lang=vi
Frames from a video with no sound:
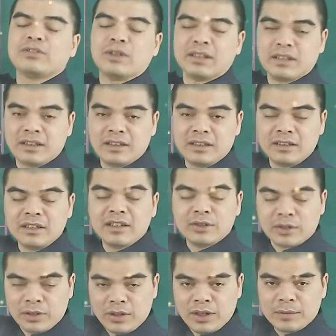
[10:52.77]
chọn được những người
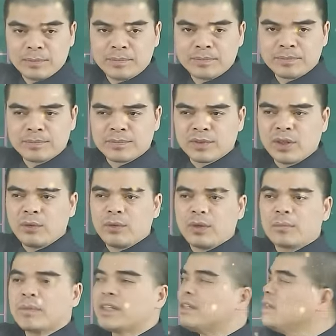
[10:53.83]
tuổi ngọ nó
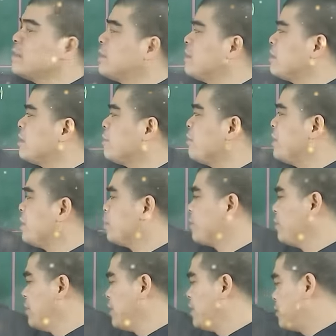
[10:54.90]
hoặc bính đinh chưa cái vị
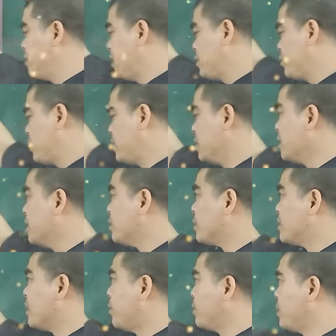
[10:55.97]
quý vị có thể chọn những người tuổi
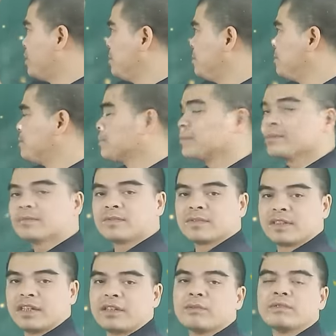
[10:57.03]
dậu nữa
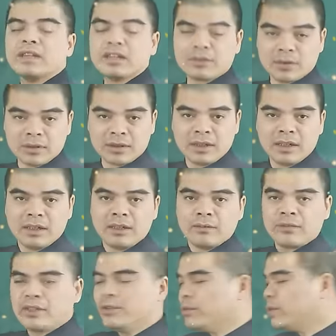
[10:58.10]
đấy cũng rất là tốt
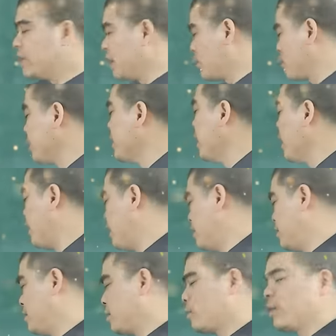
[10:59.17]
ví dụ như là quý hợi
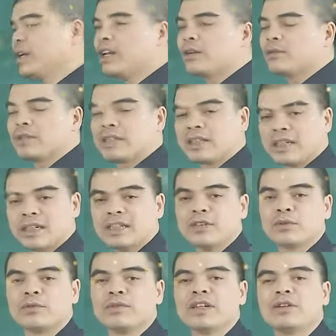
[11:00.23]
quý là tuổi tý thì
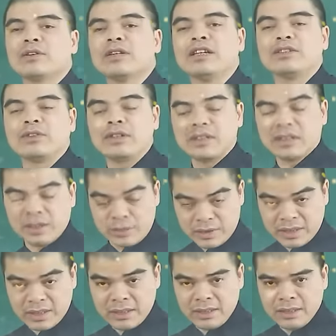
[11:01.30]
quý vị có thể chọn những người tuổi
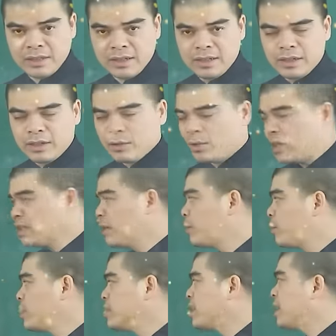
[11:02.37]
tý hoặc là nhâm
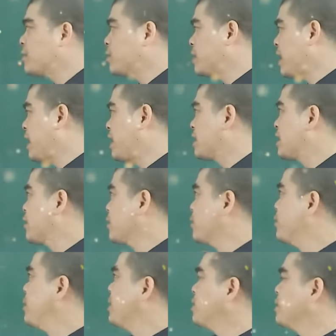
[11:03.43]
quý xà thố tàng thì quý
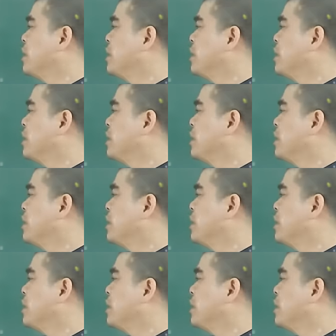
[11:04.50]
vị có